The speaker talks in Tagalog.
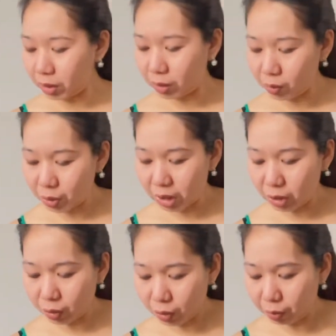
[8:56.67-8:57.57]
na kung
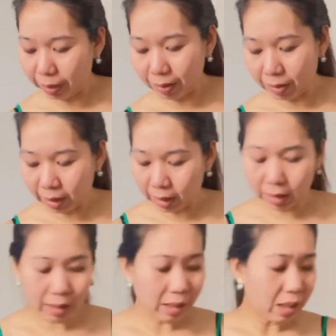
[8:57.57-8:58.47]
sino yung may
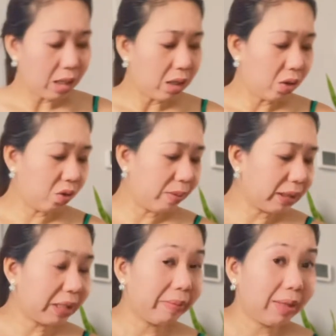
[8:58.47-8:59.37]
mga lumang
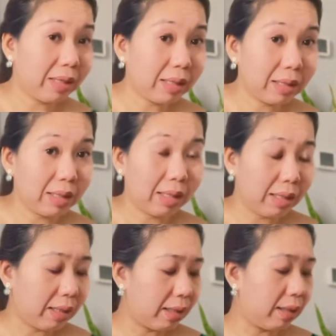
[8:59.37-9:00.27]
damit
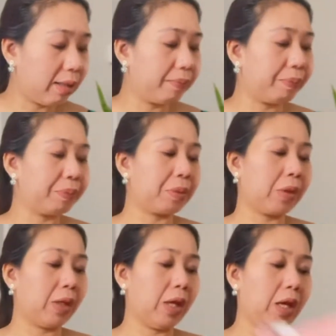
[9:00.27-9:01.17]
uh,
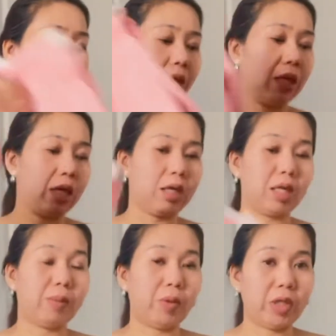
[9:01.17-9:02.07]
na
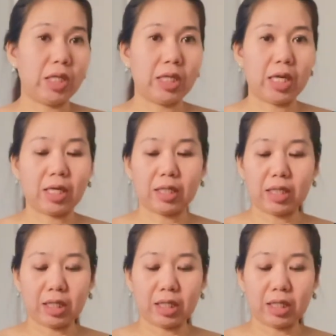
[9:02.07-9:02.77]
pwede nilang